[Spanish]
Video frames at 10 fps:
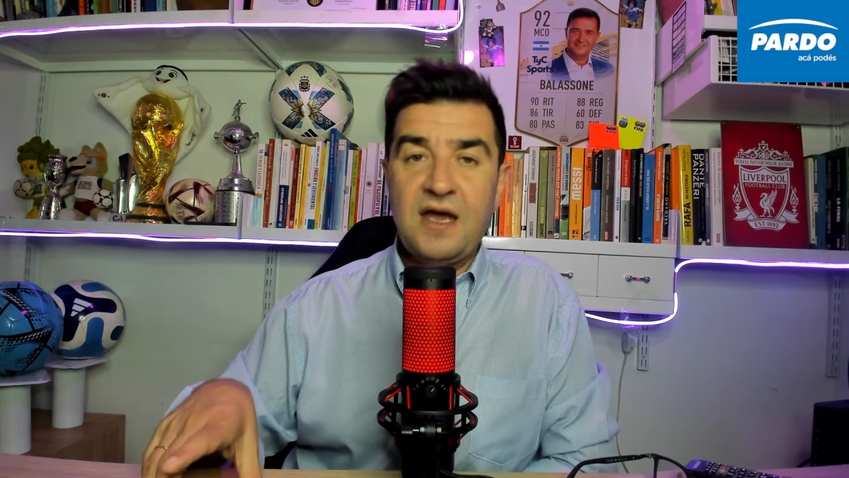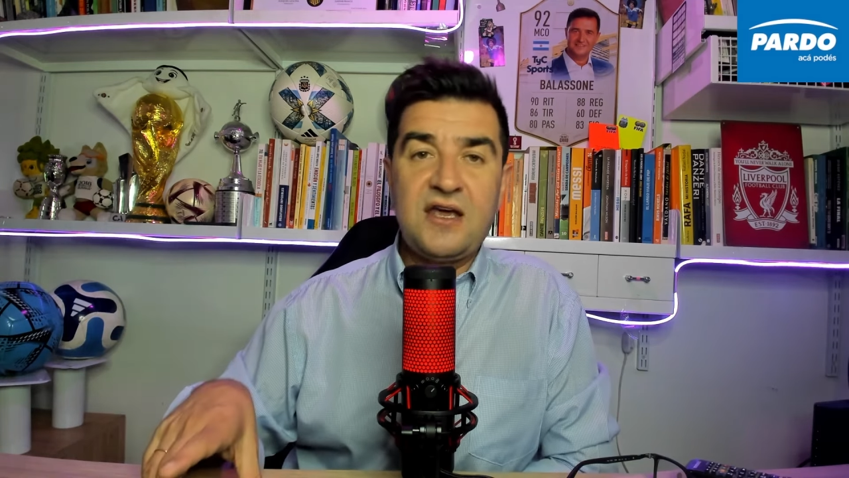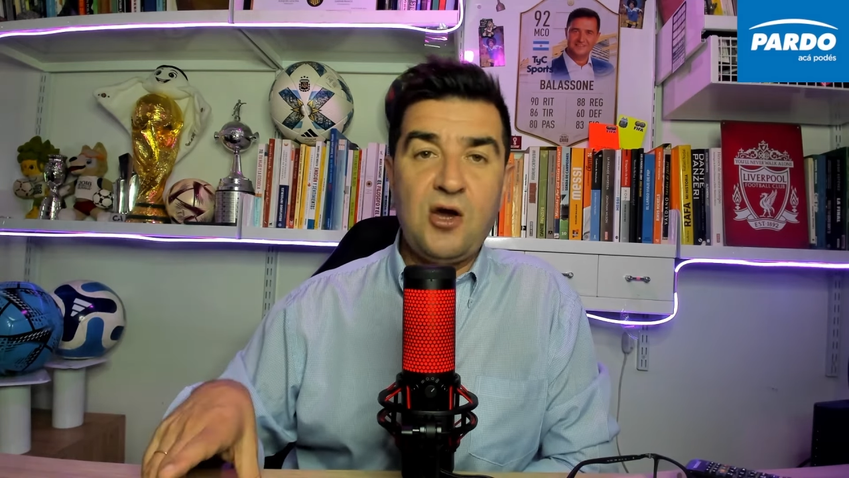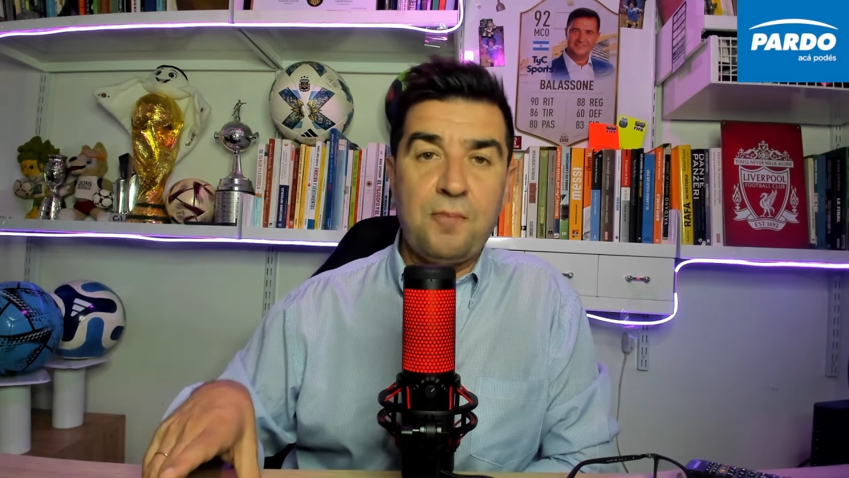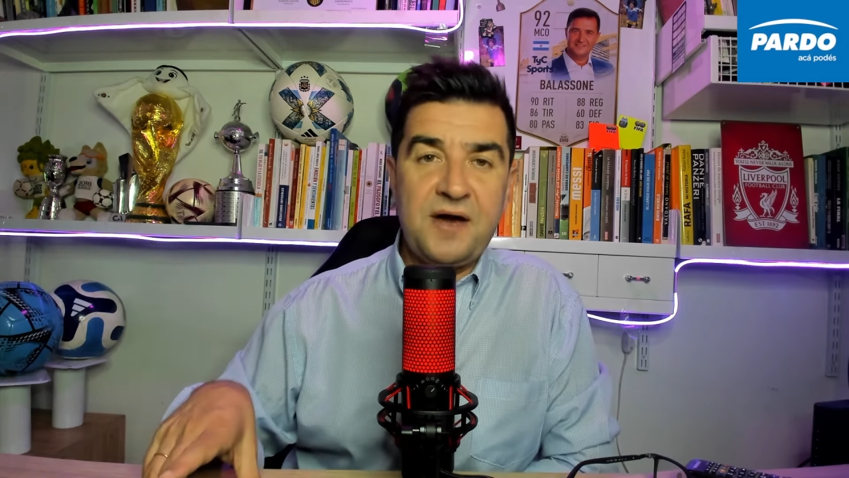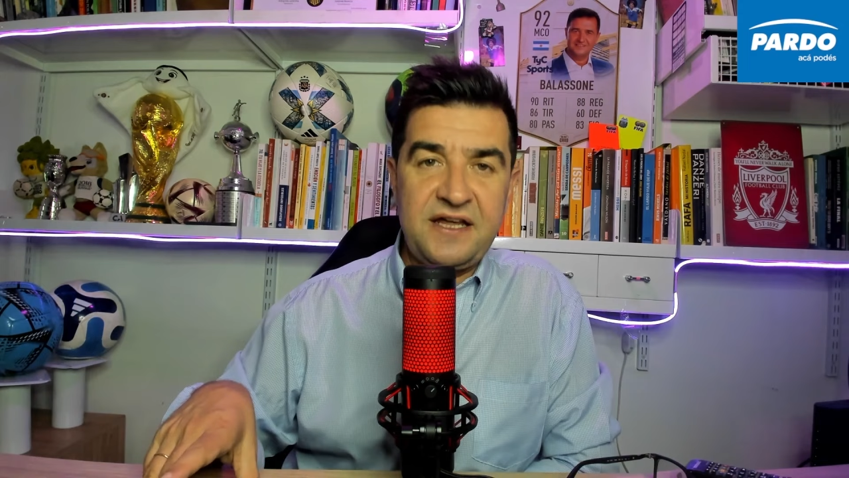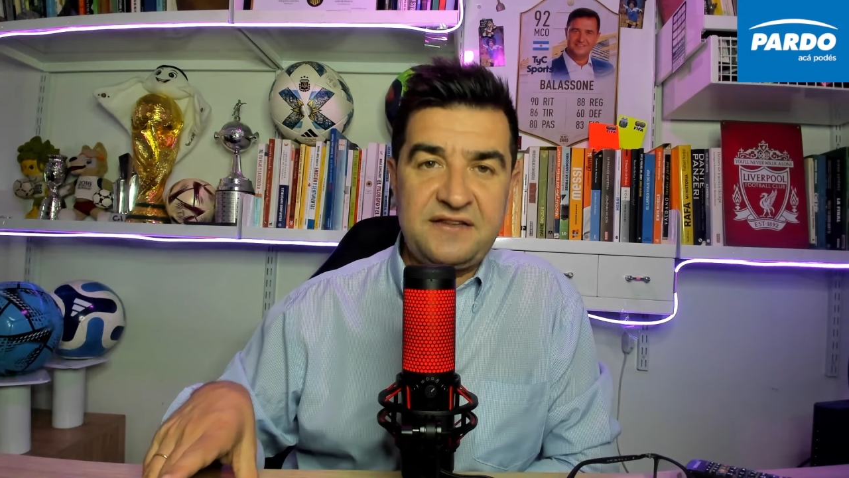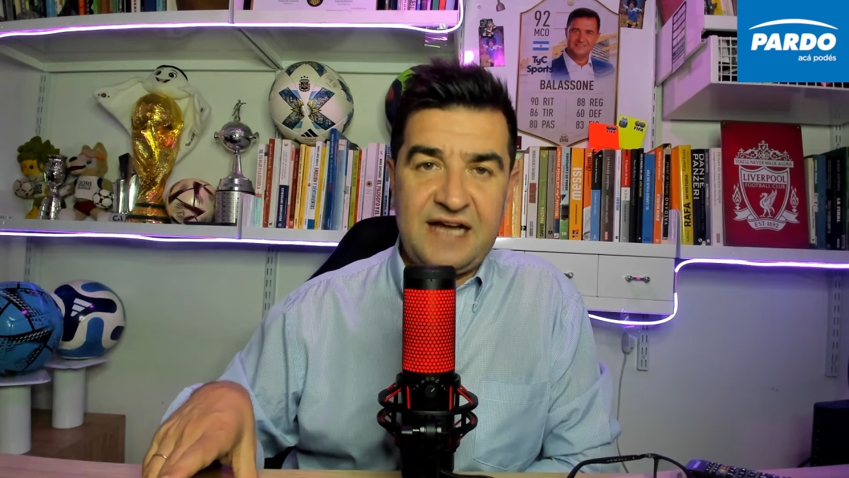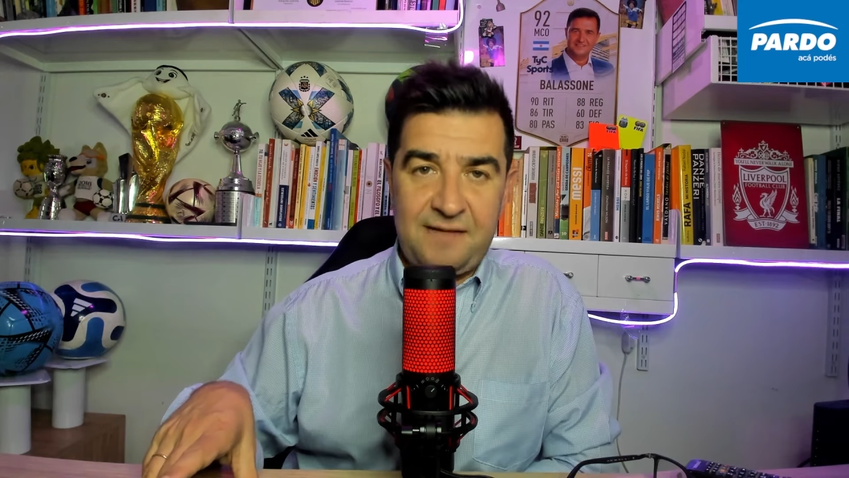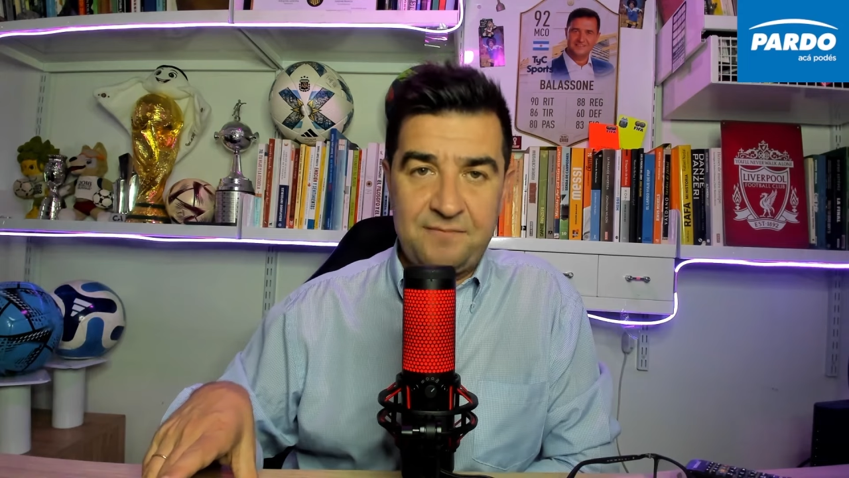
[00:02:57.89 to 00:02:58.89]
que
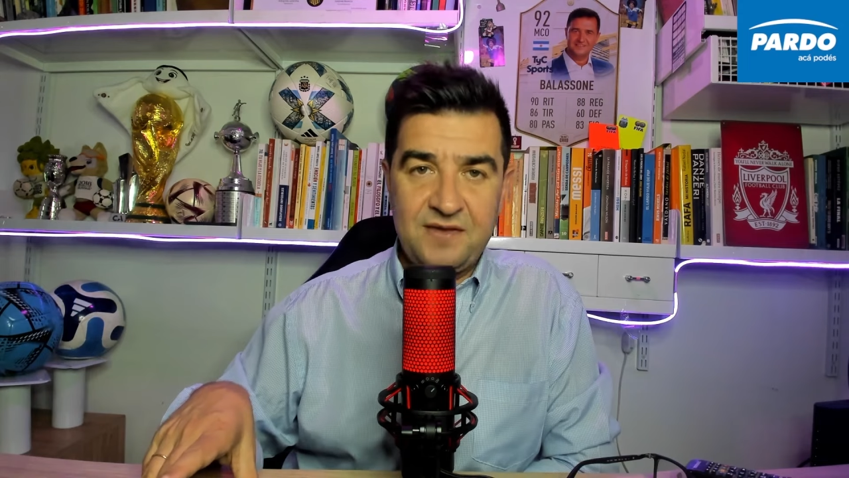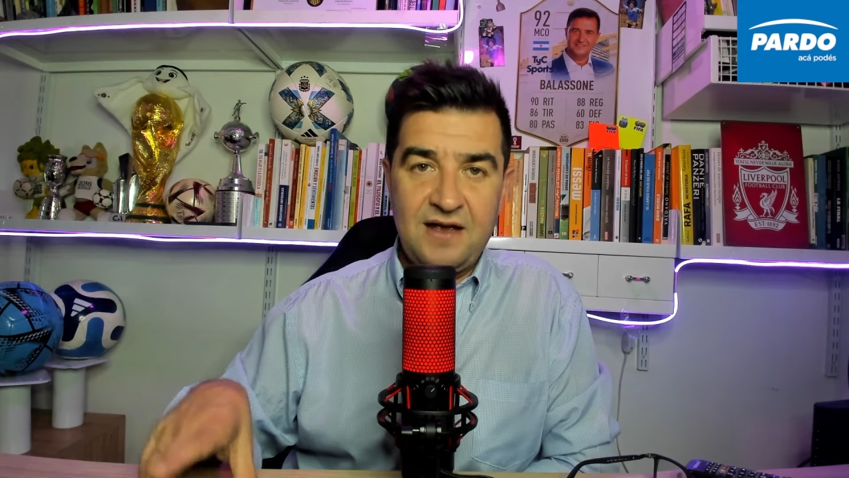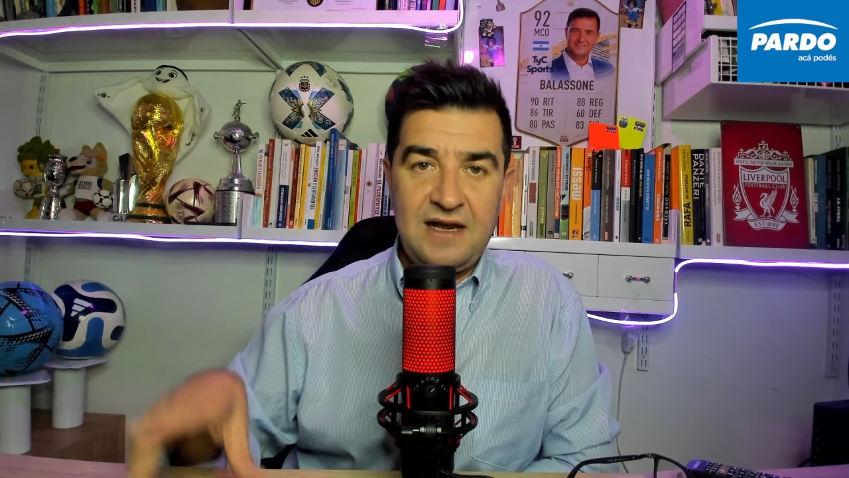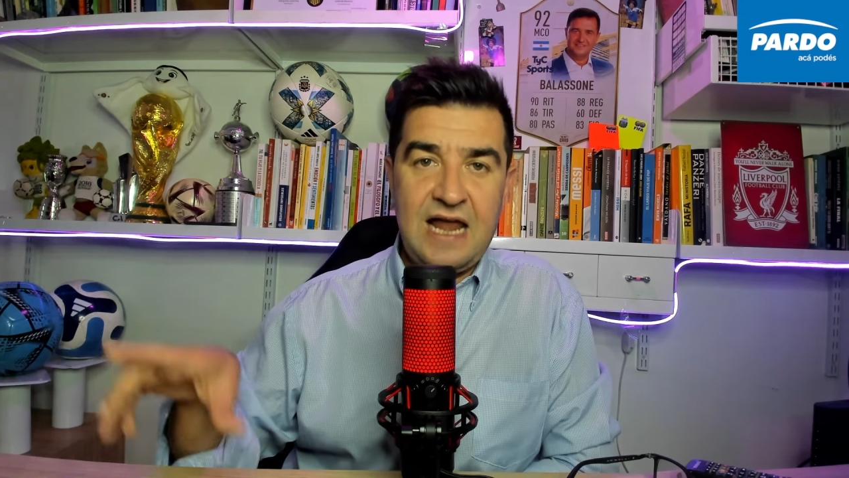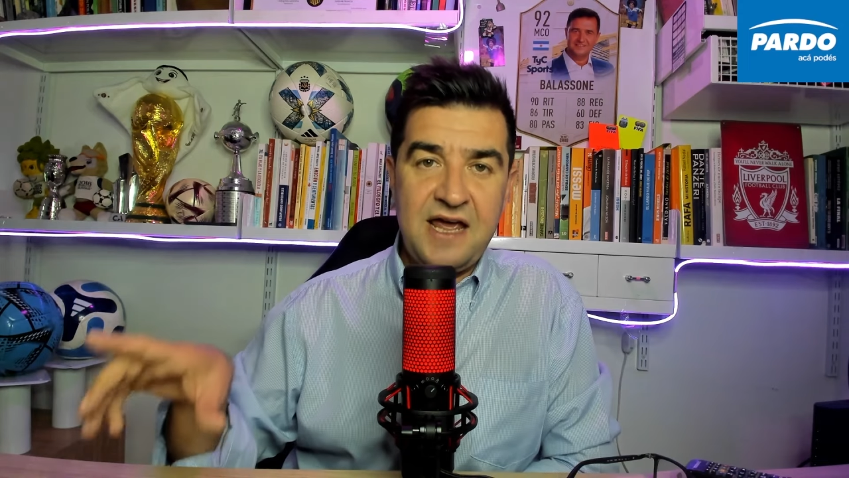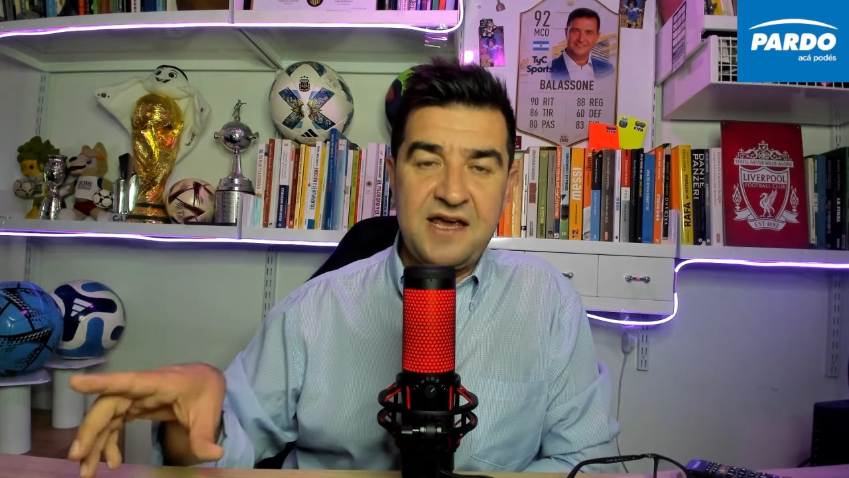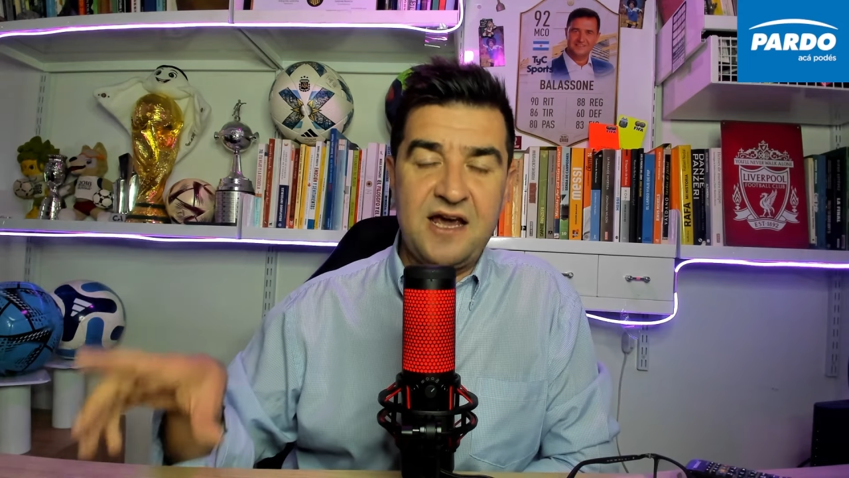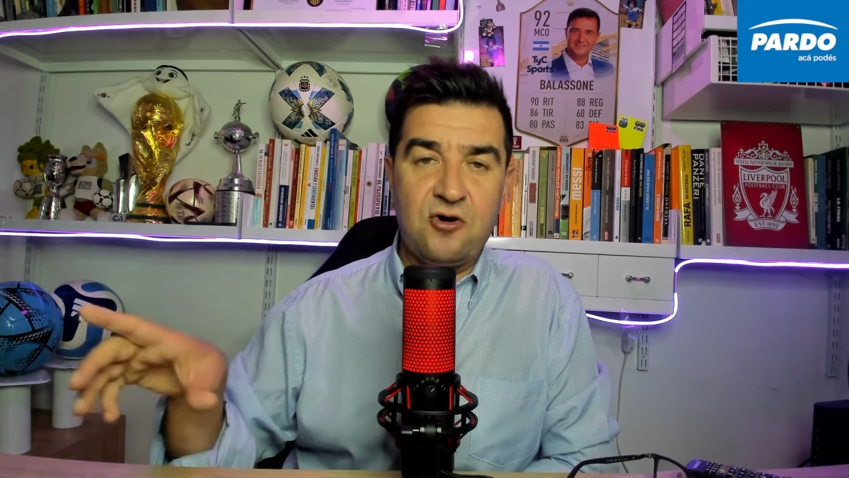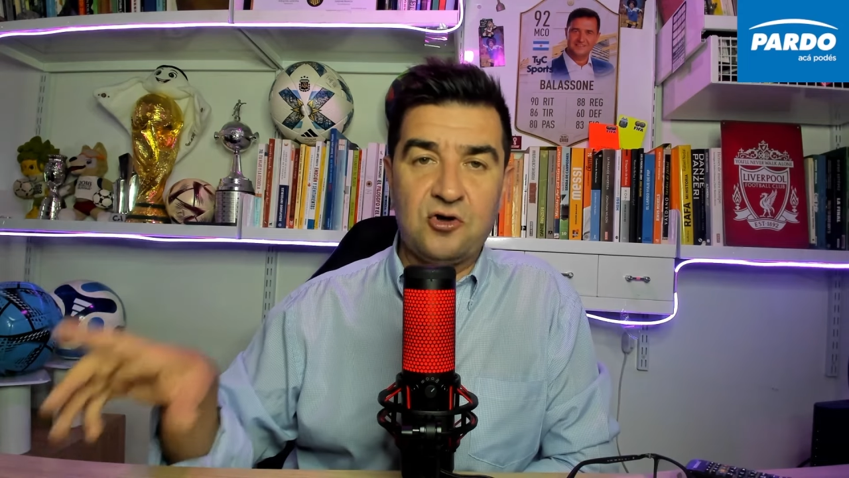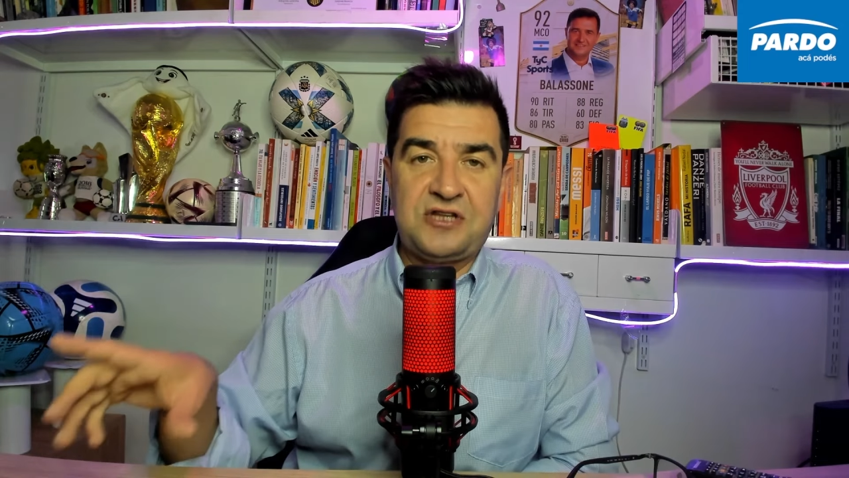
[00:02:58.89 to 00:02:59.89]
objeta la
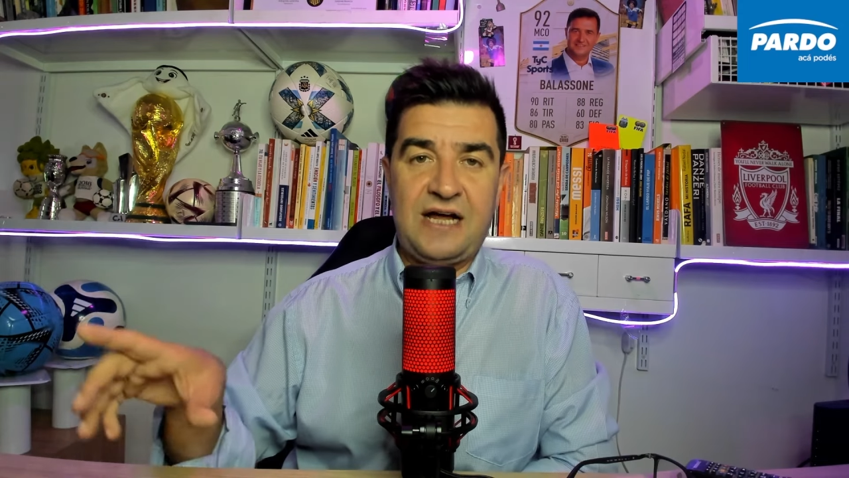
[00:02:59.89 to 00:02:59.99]
IGJ